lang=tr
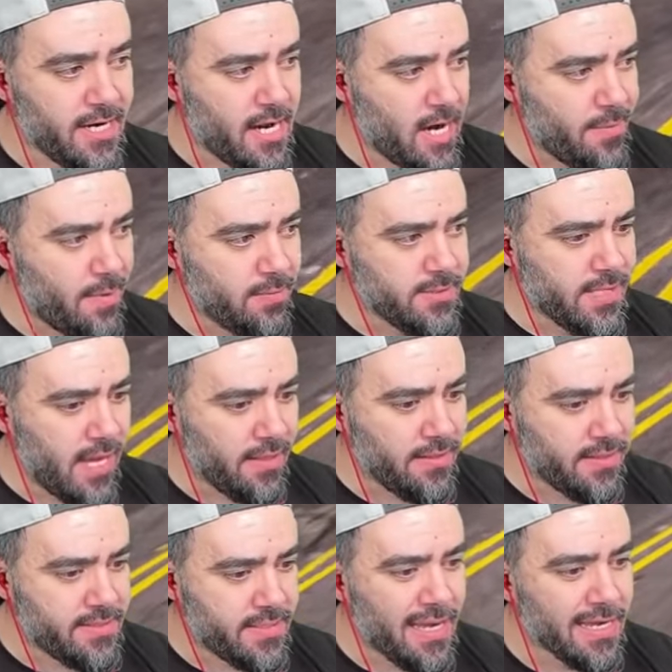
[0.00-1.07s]
arabamızı
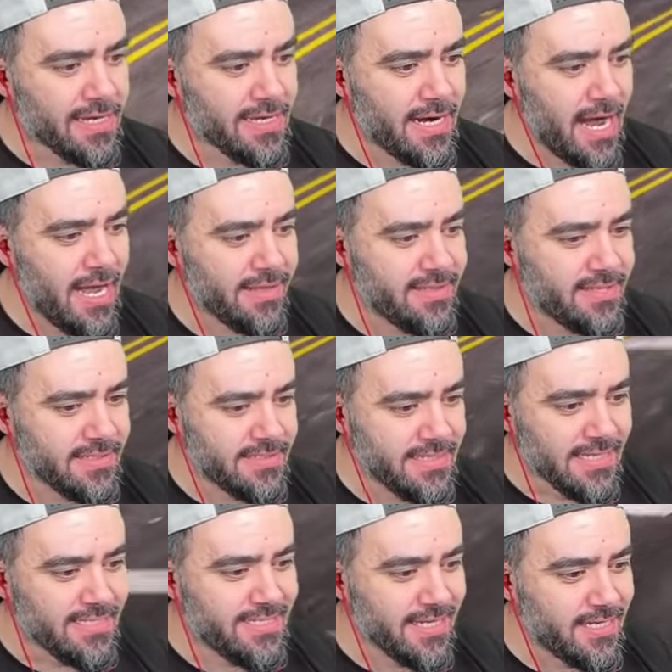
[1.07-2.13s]
aldık. Rahatız.
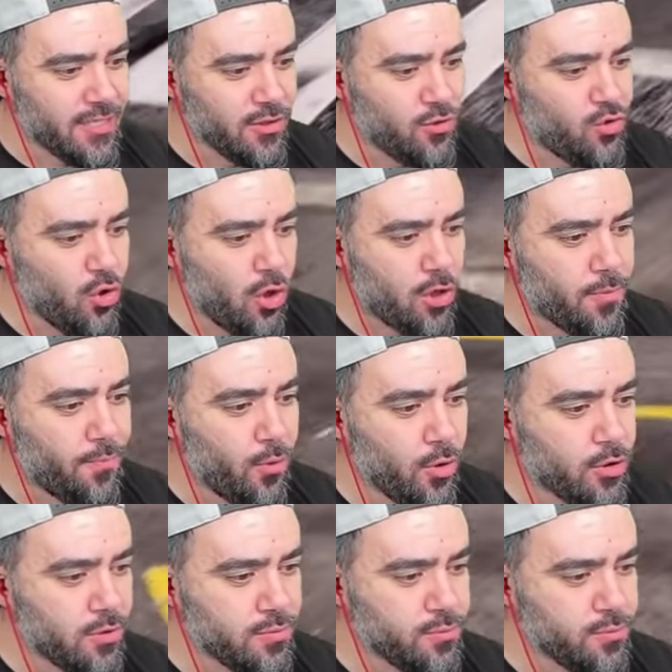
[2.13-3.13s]
Sıkıntı yok. Buldum